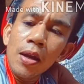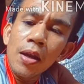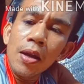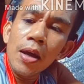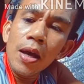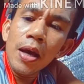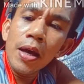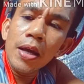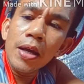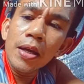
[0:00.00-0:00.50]

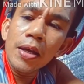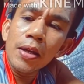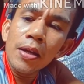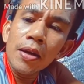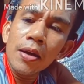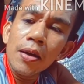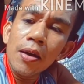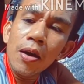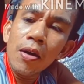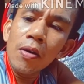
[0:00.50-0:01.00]

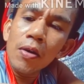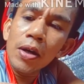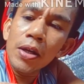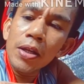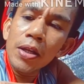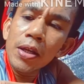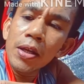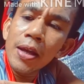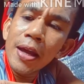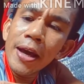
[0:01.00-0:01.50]
line o oh,
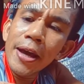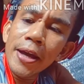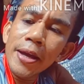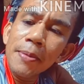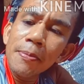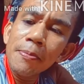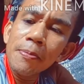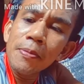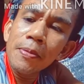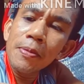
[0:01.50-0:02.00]
kani
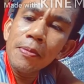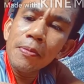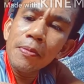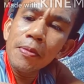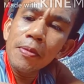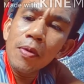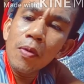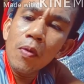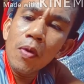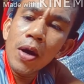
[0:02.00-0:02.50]
live
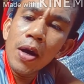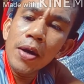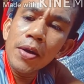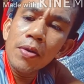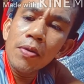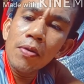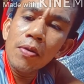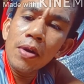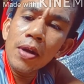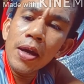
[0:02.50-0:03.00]

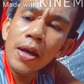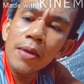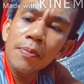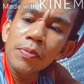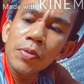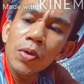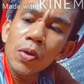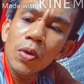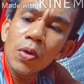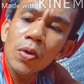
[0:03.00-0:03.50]
1 o
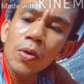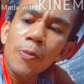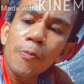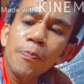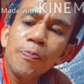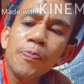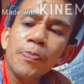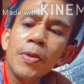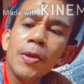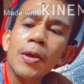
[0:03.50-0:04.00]
live
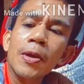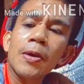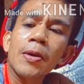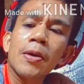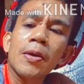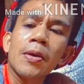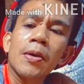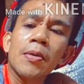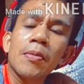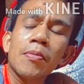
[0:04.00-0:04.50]
2
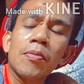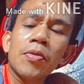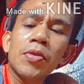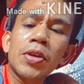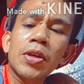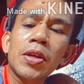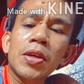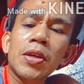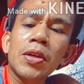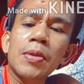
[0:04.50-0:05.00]

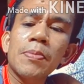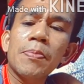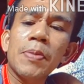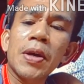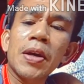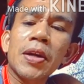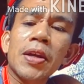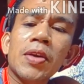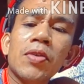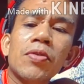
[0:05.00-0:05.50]
Muni
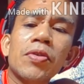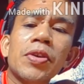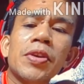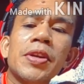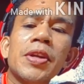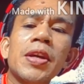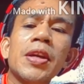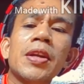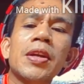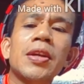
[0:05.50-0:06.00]
pang
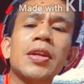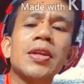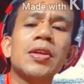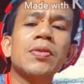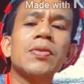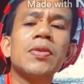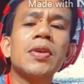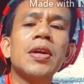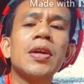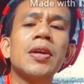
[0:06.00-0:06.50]
recorder
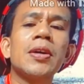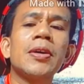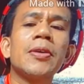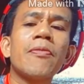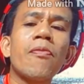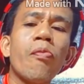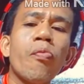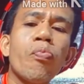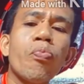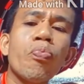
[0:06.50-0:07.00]
kaning duha.
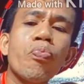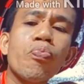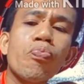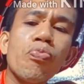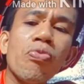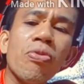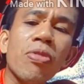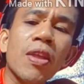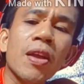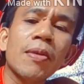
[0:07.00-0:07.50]

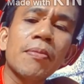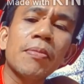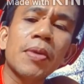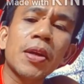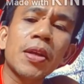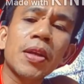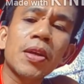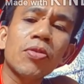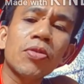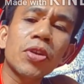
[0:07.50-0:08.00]

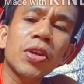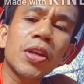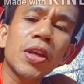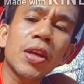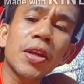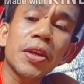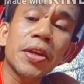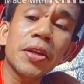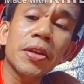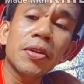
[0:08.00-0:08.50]
Pang
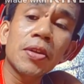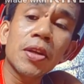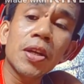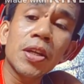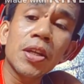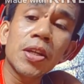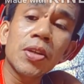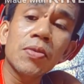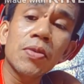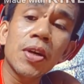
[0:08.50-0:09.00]
recorder ni
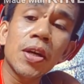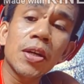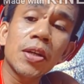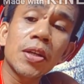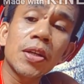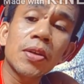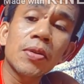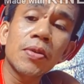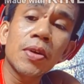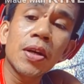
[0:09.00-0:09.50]
kaning duha
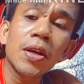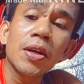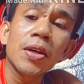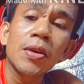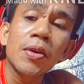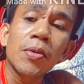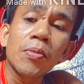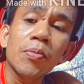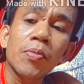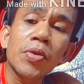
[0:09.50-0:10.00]
kaning duha.
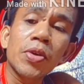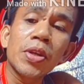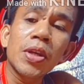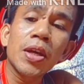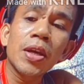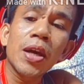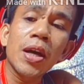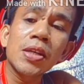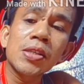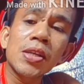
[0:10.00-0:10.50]

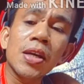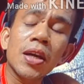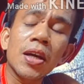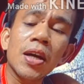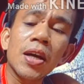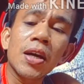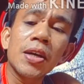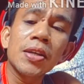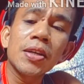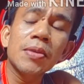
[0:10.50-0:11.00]
Pwede asa
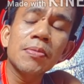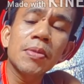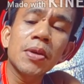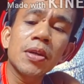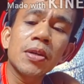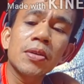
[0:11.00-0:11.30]
ka ani